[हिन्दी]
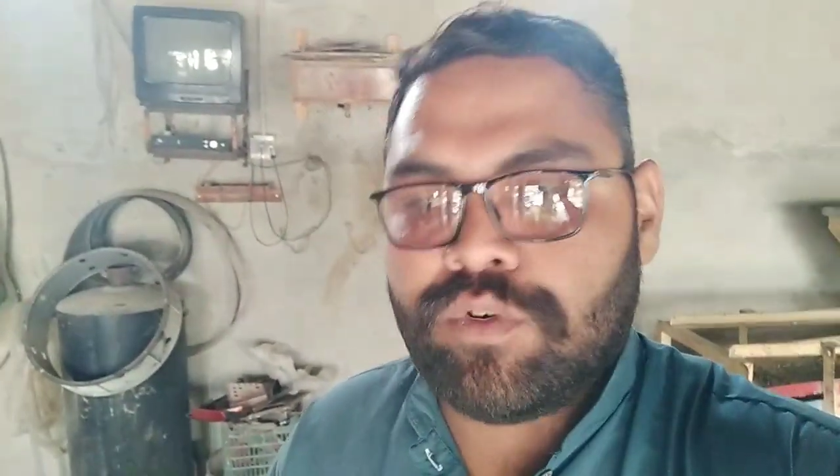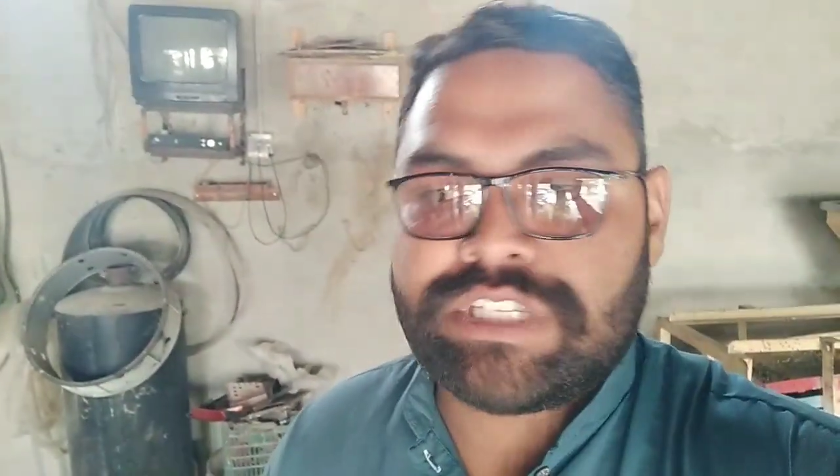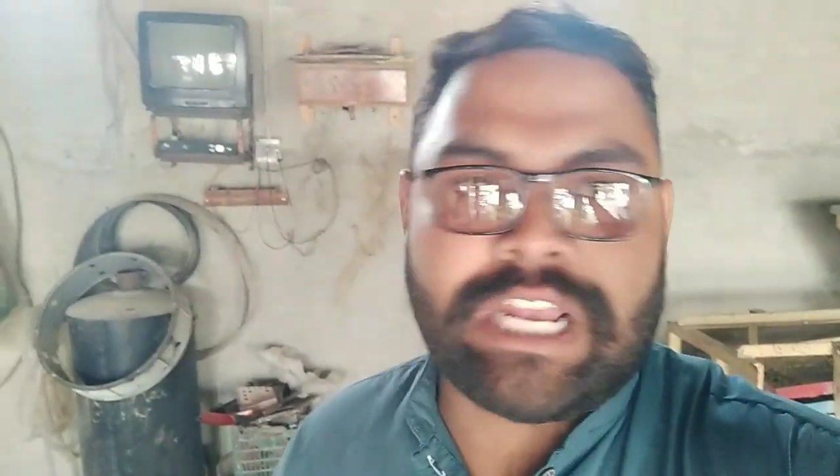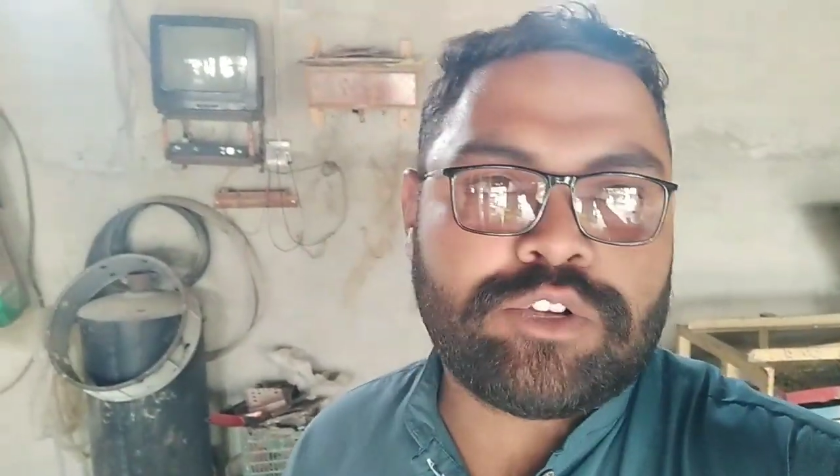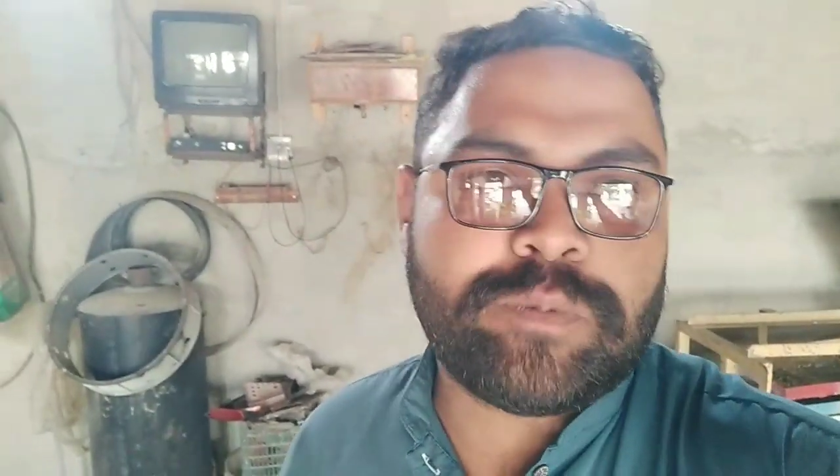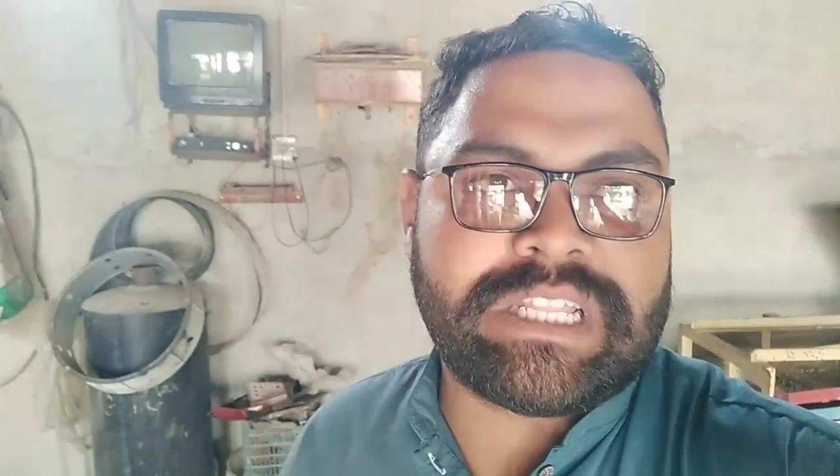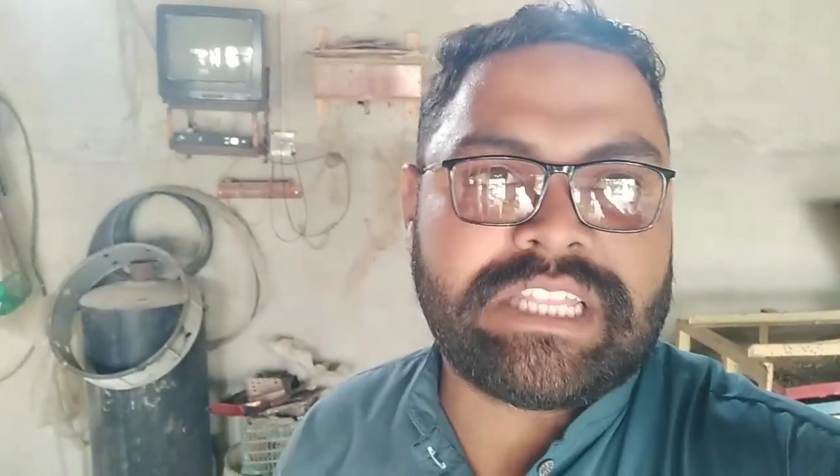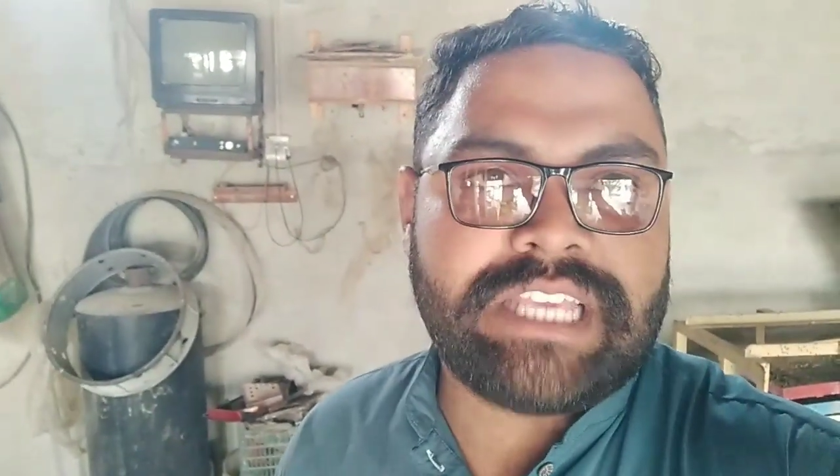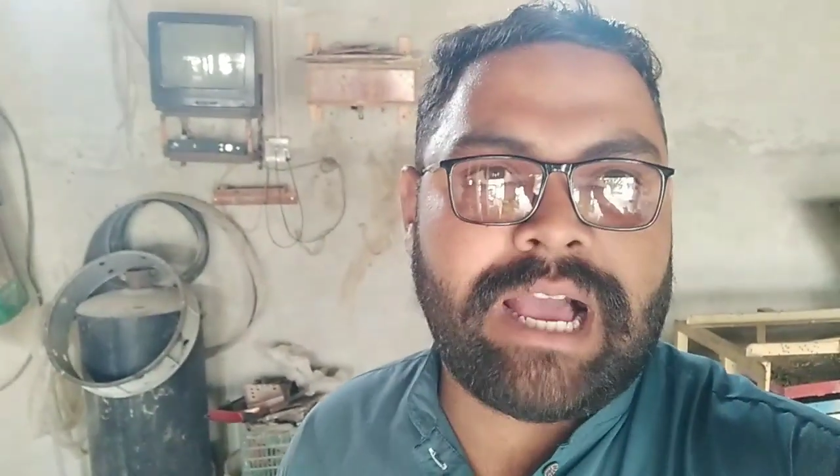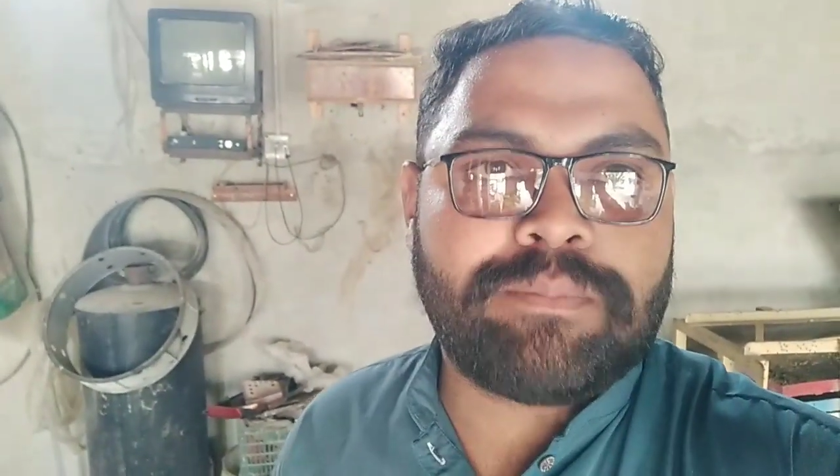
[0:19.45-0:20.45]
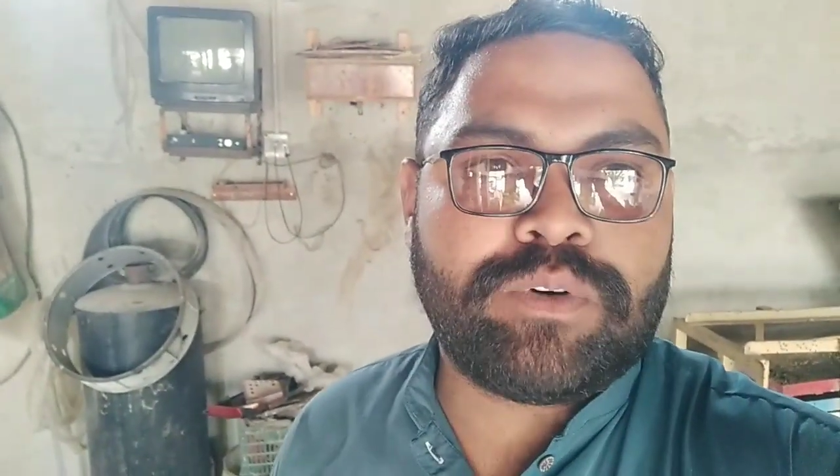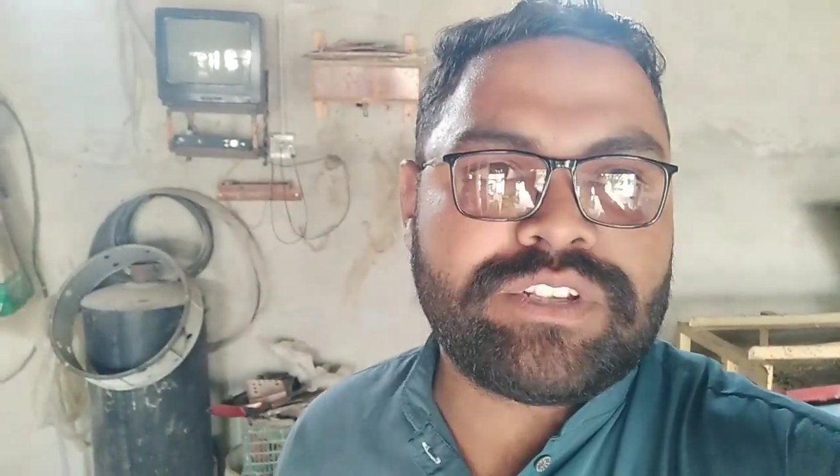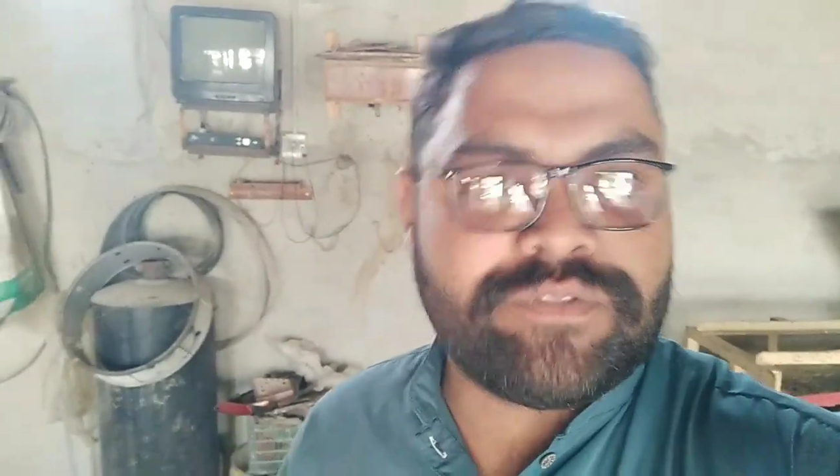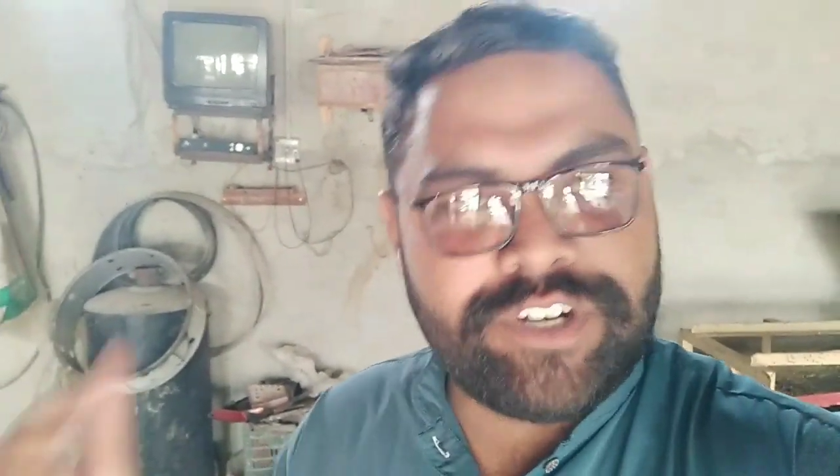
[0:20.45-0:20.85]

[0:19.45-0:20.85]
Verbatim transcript: वो सारा कुछ बताते हैं आपको इस